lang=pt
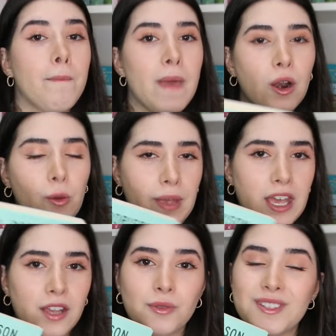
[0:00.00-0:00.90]
Pelo
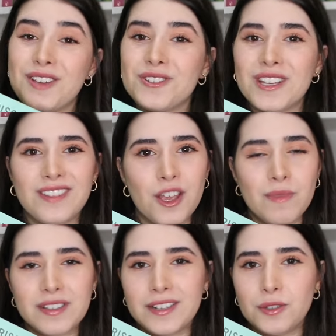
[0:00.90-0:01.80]
menos eu já tenho
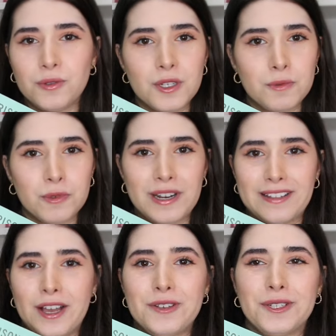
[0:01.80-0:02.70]
minhas leituras para o
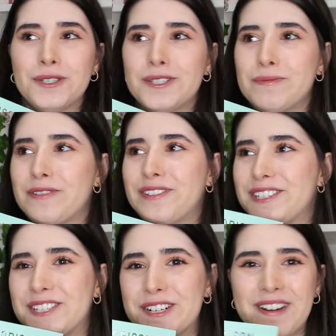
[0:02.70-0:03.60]
Natal de
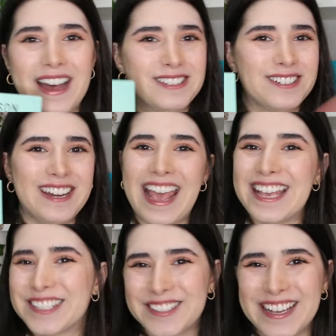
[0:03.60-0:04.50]
2024 e é
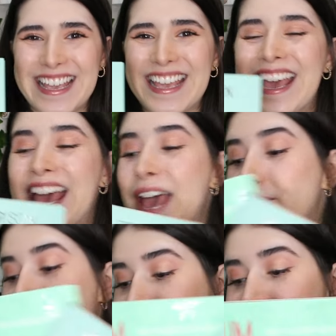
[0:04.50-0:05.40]
isso aí.
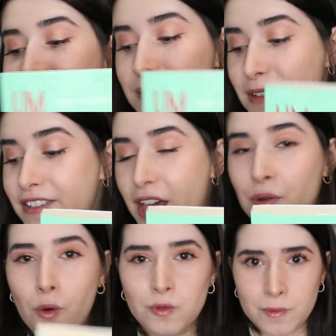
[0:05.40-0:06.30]
Mas eles também
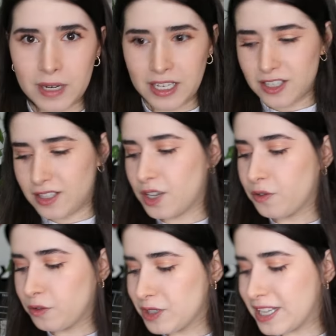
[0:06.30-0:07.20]
vieram com os brindes,
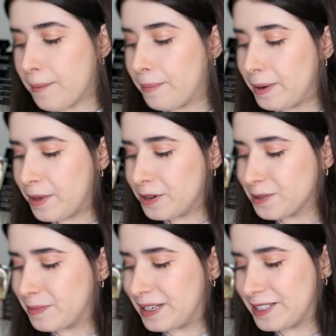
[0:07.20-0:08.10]
então eu vou mostrar primeiro
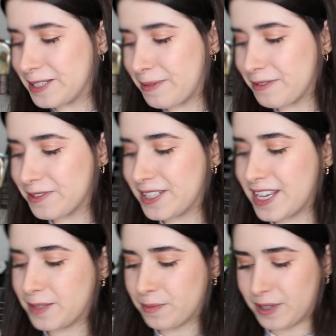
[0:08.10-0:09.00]
os brindes para
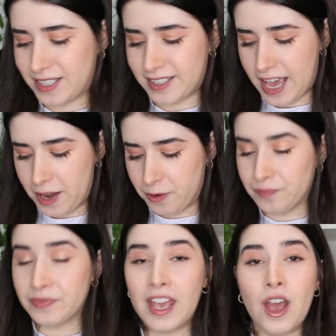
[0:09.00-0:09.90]
vocês, porque sério.
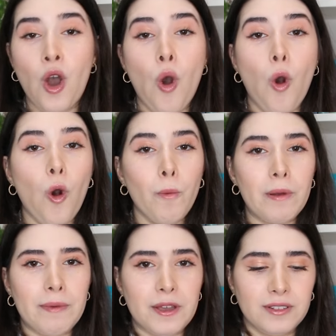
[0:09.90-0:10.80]
O
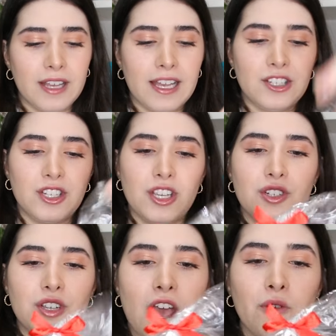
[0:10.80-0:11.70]
primeiro deles,
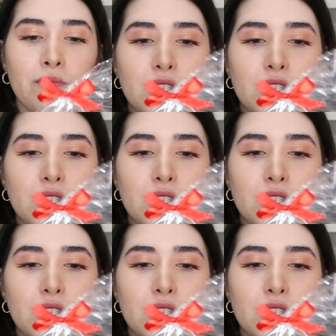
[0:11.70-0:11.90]
gente, é um